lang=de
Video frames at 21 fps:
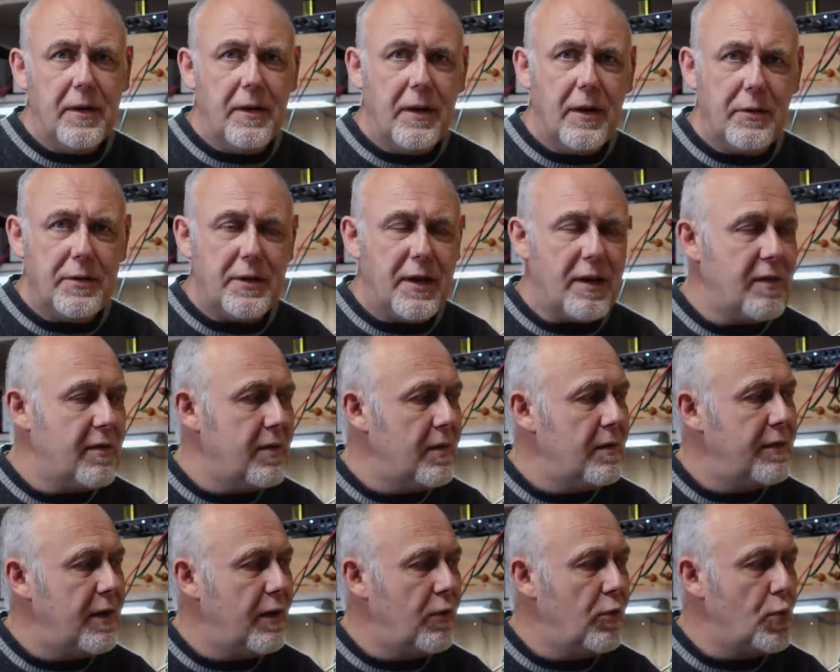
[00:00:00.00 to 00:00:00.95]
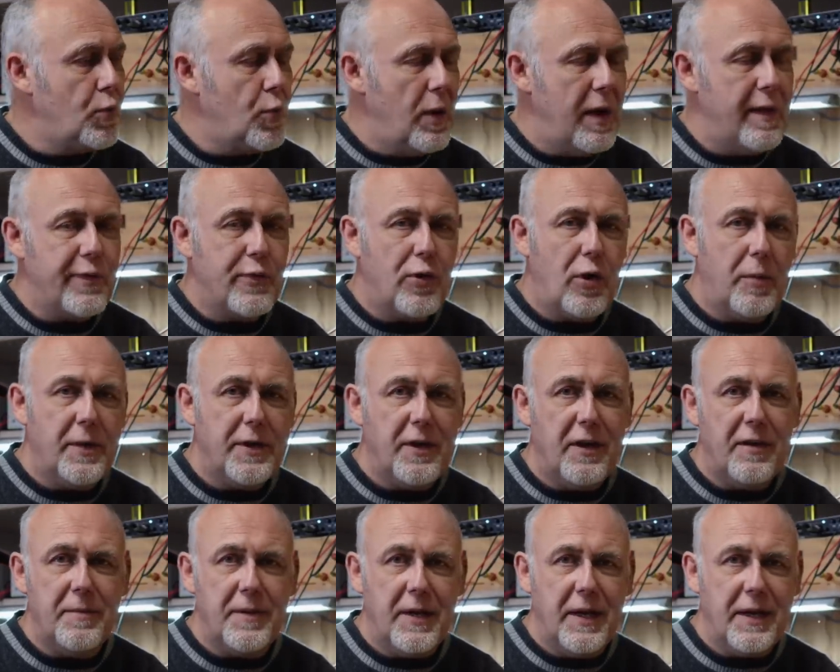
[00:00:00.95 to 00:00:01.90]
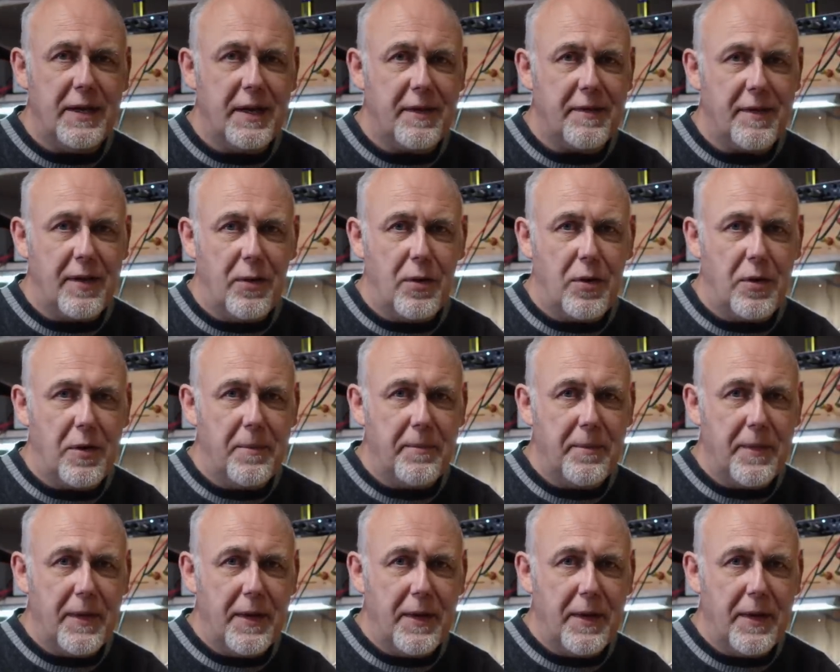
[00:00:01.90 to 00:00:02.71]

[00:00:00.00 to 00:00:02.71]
Und das versucht Wavecore mit diesem Ding jetzt auch.